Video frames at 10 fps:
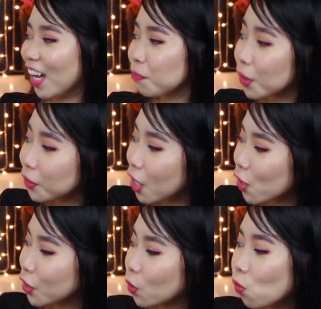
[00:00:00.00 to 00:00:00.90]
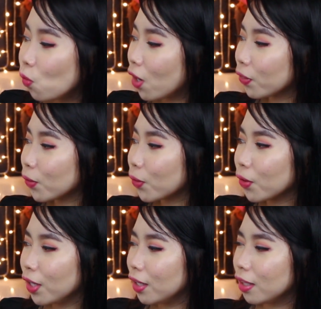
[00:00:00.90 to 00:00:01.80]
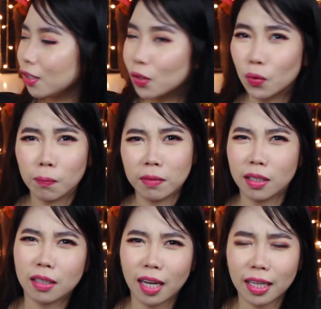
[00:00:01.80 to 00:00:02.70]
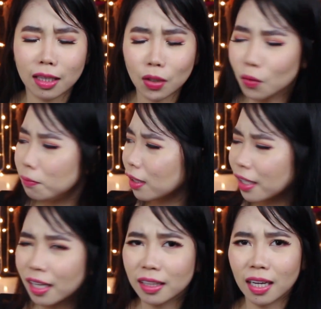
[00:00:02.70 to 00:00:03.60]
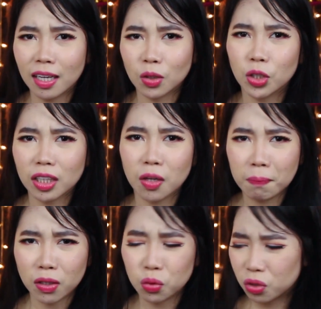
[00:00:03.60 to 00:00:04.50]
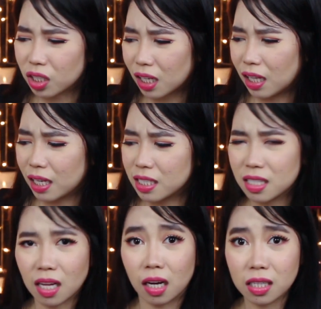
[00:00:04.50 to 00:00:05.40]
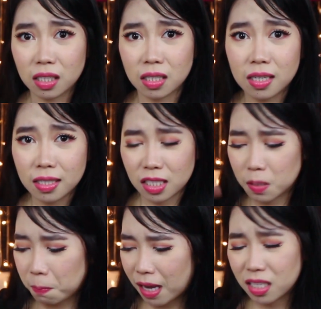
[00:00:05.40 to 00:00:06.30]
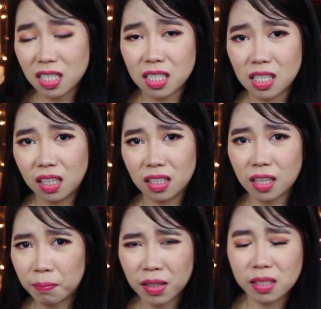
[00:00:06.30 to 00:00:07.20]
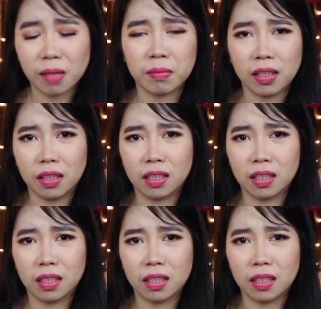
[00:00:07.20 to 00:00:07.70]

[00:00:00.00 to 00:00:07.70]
At meron ako ditong water and then itong milk. I think yung milk yata, ito yata yung pang-neutralize ng spicy something-something